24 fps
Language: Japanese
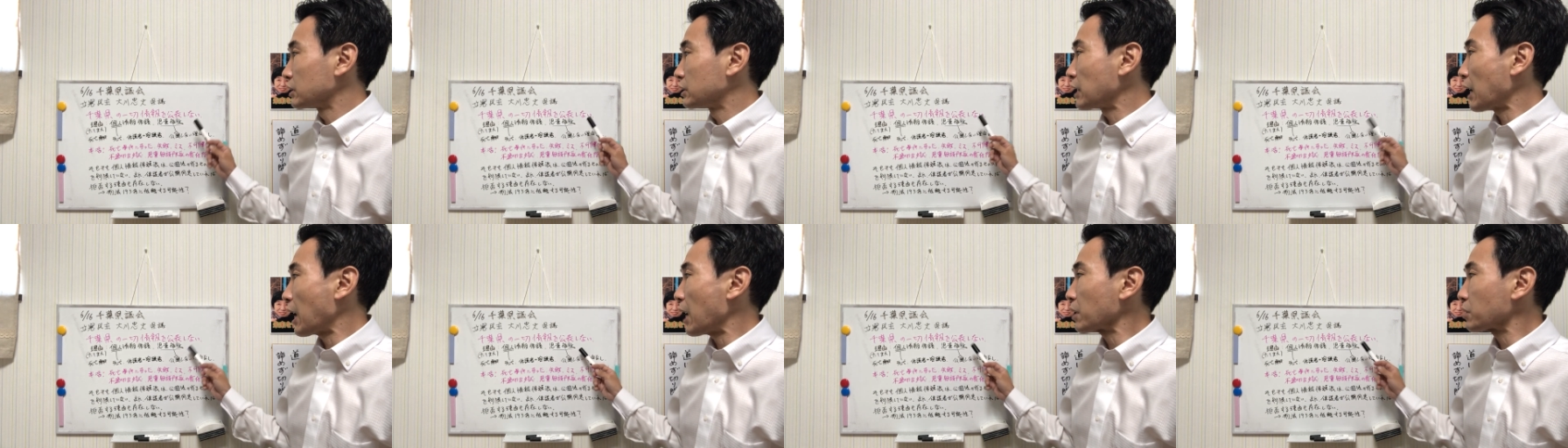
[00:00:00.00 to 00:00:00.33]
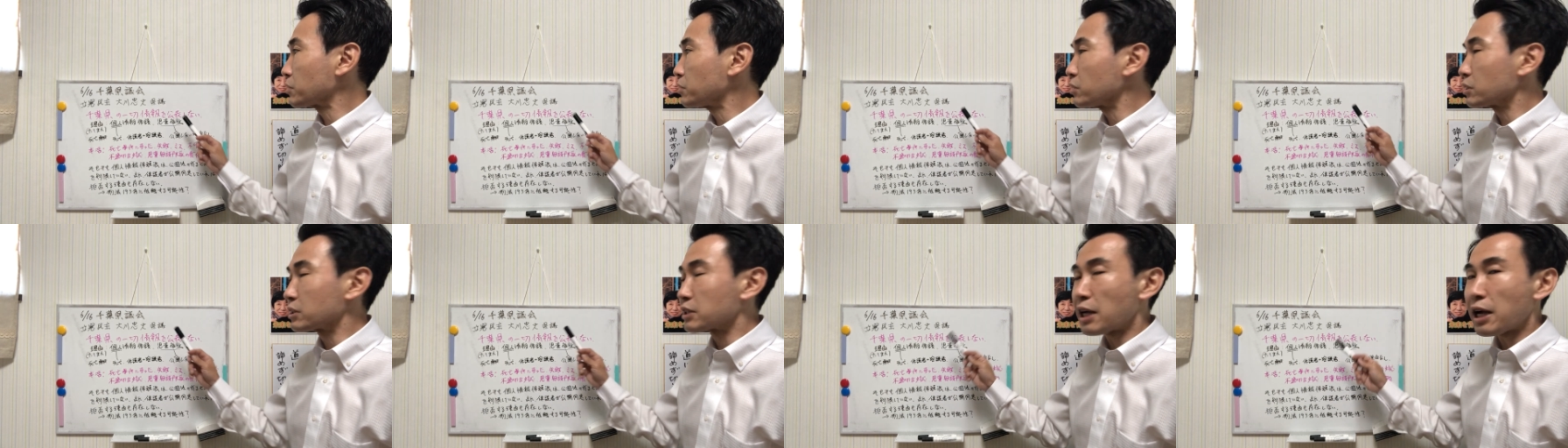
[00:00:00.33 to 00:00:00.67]

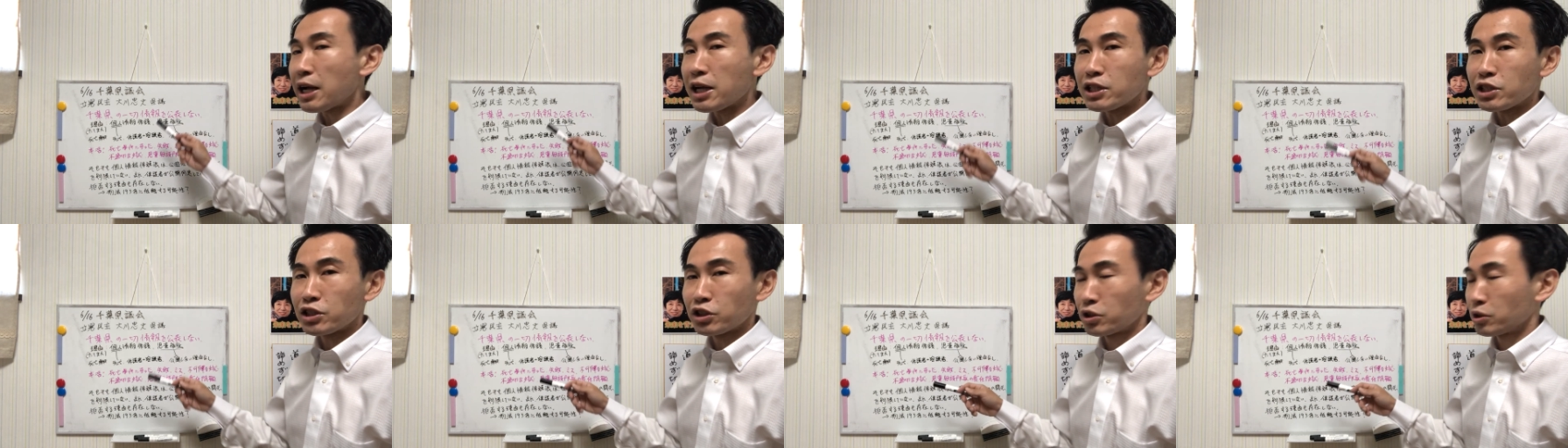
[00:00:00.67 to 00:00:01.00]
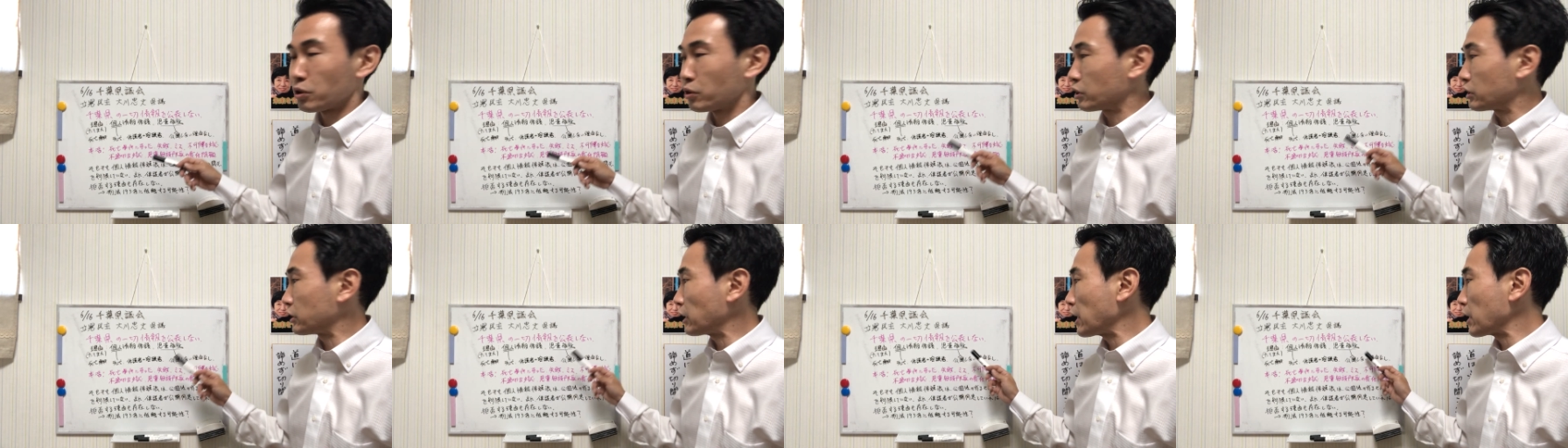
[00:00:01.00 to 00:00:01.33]
虐待死
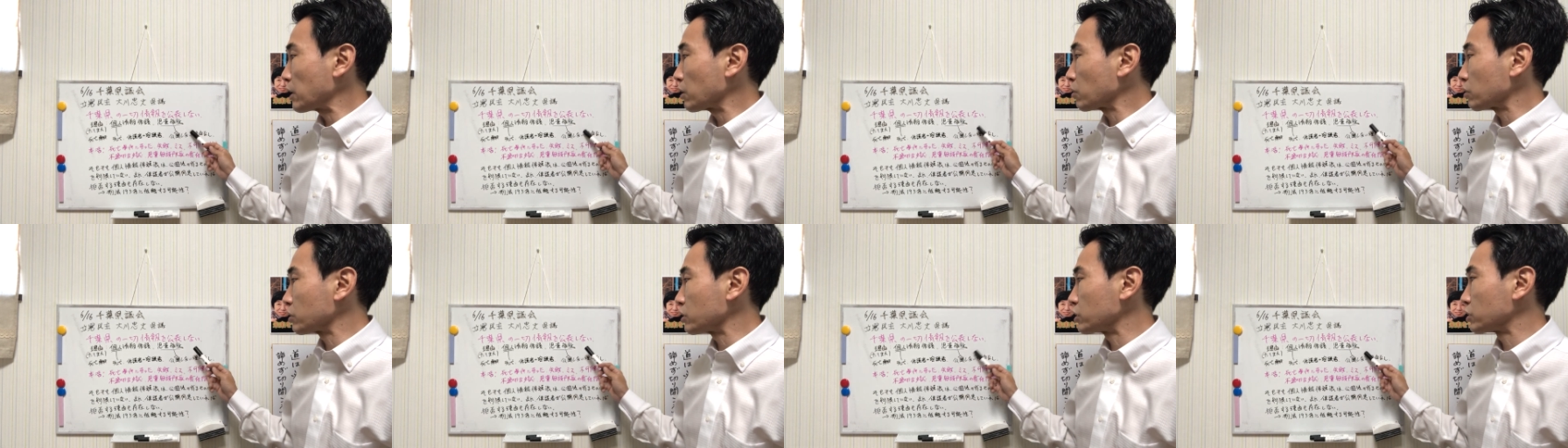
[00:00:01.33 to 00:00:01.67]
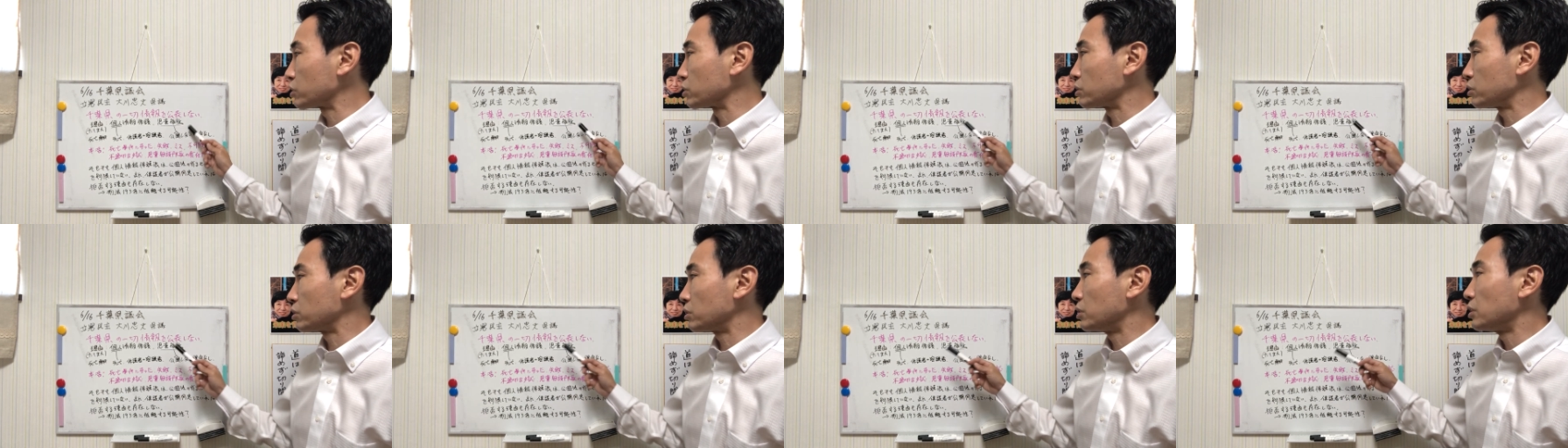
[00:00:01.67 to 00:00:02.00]
をゼロに
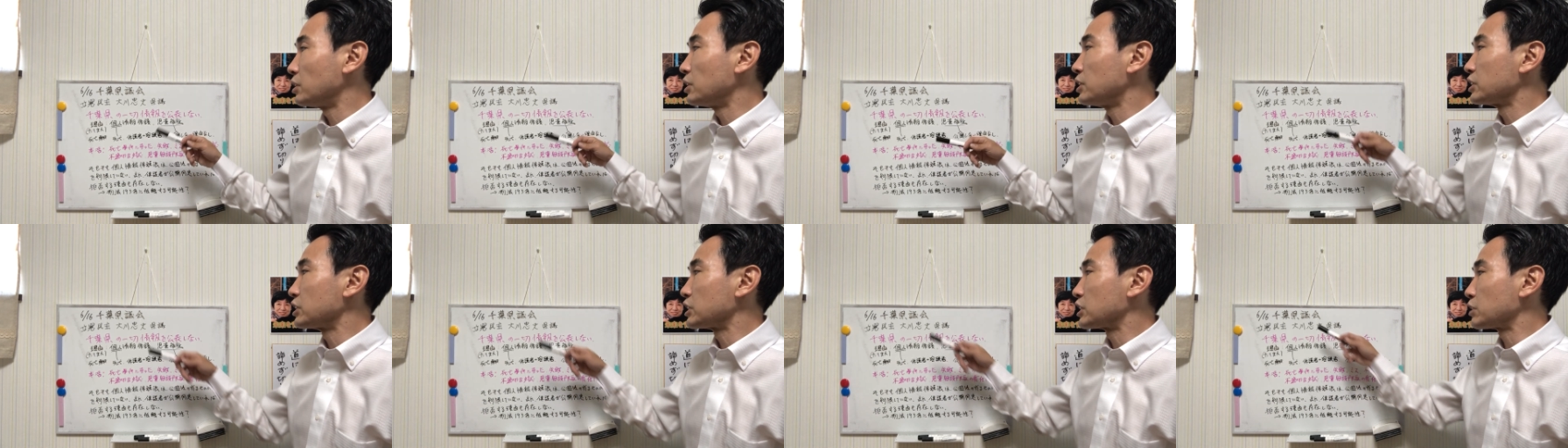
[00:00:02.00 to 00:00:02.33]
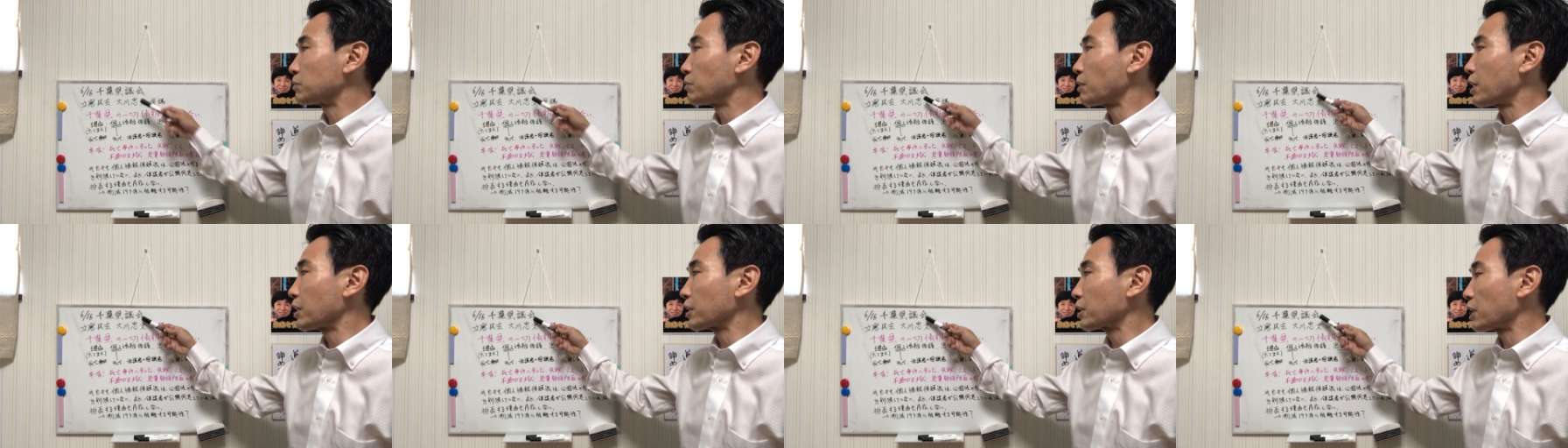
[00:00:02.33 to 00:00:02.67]
する
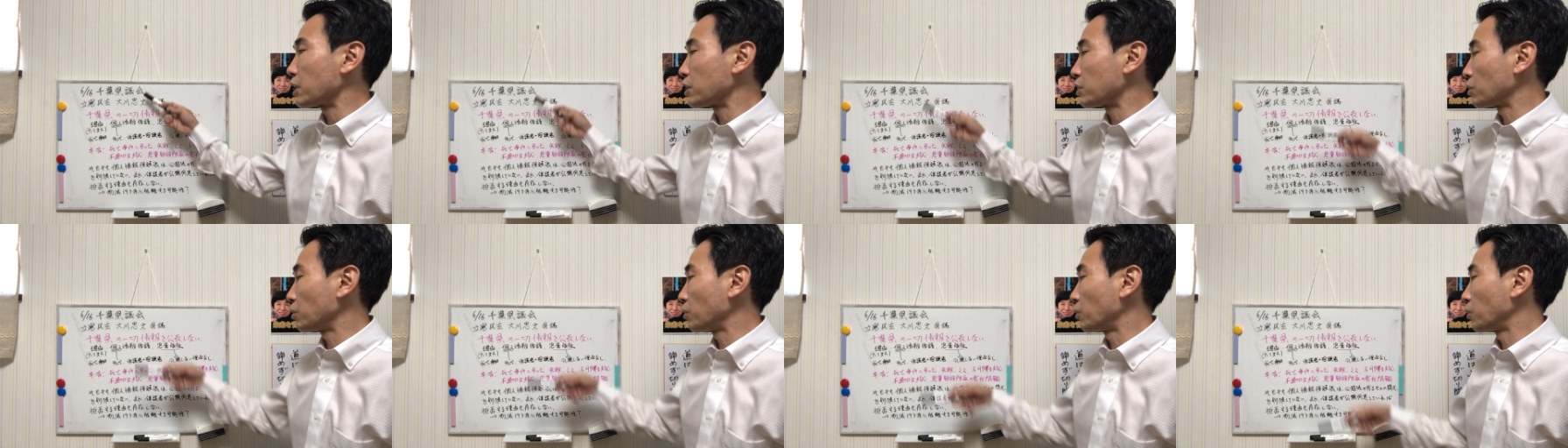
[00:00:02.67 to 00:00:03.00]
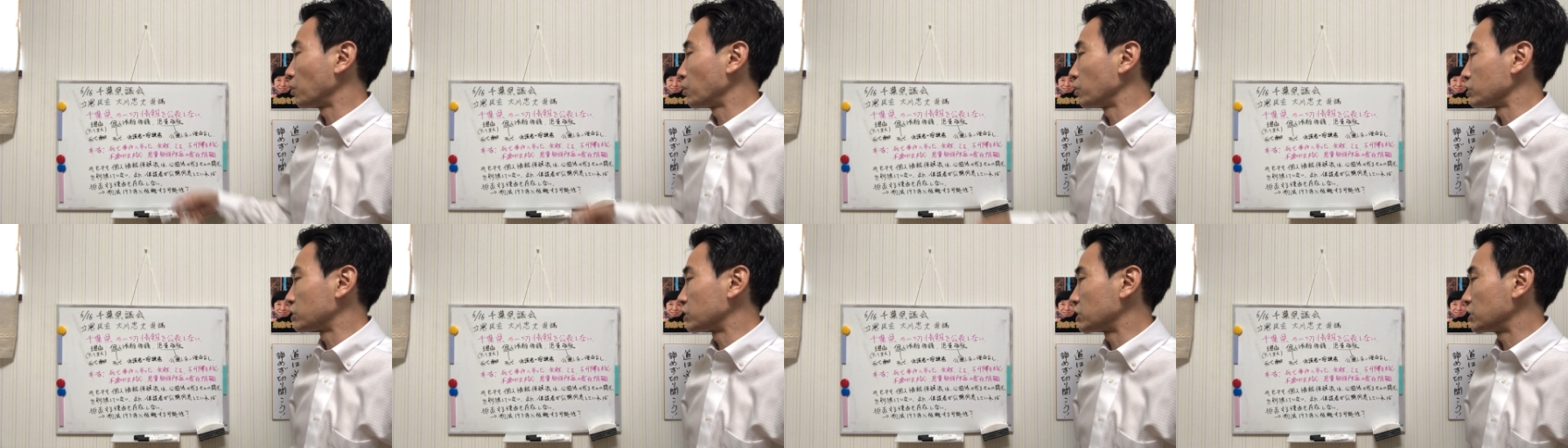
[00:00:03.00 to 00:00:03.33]
千葉県の
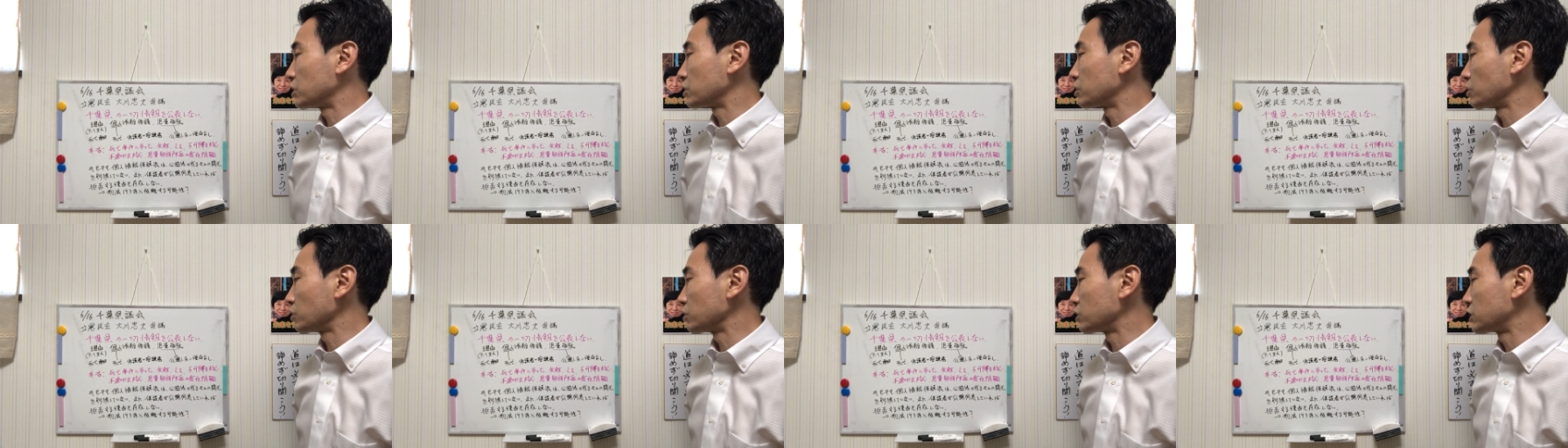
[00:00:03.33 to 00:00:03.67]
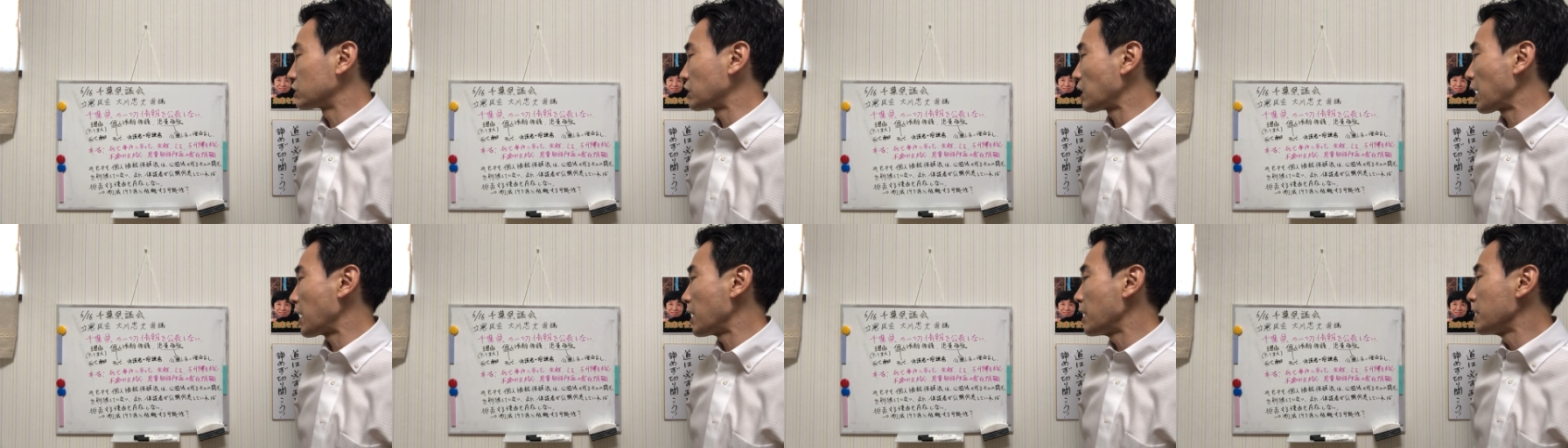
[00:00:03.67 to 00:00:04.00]
方針と
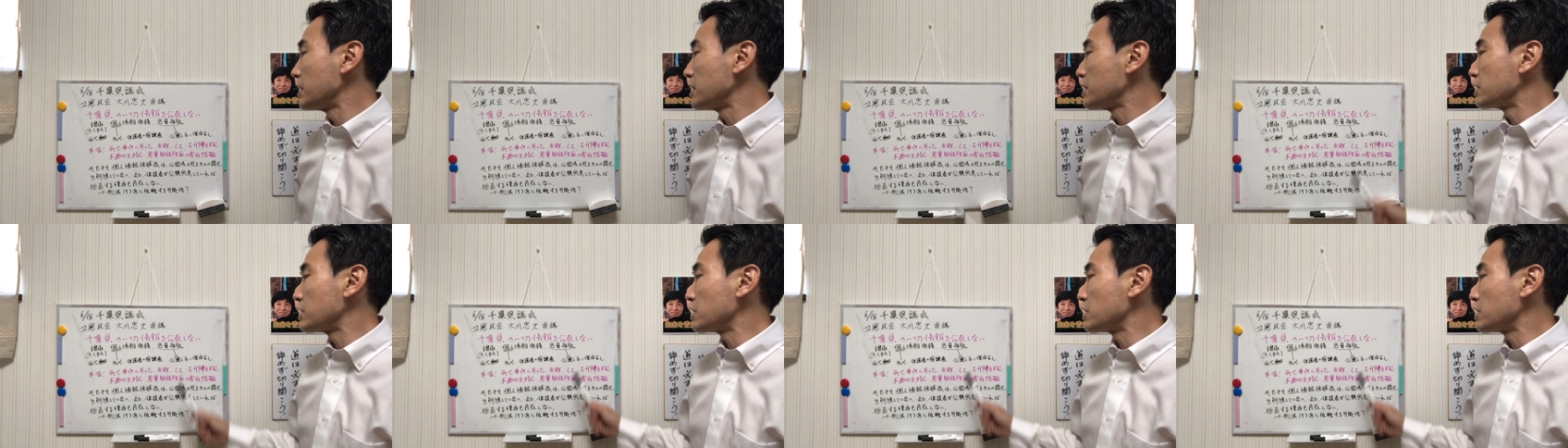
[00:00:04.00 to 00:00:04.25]
して